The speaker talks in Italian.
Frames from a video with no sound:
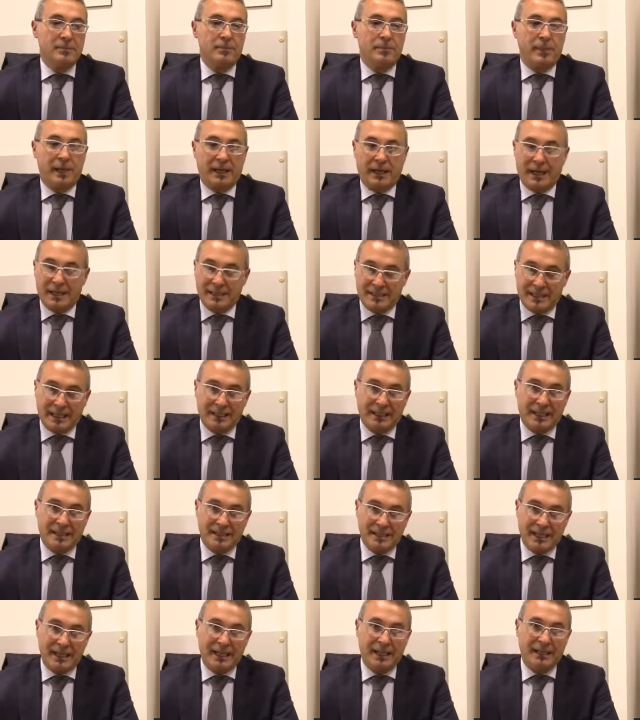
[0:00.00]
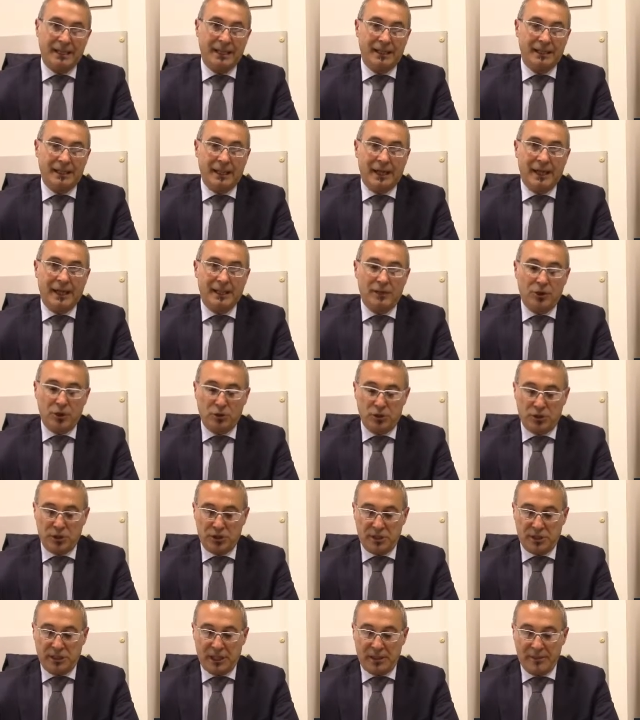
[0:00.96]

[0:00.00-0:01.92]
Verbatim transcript: perché è stata sede della diocesi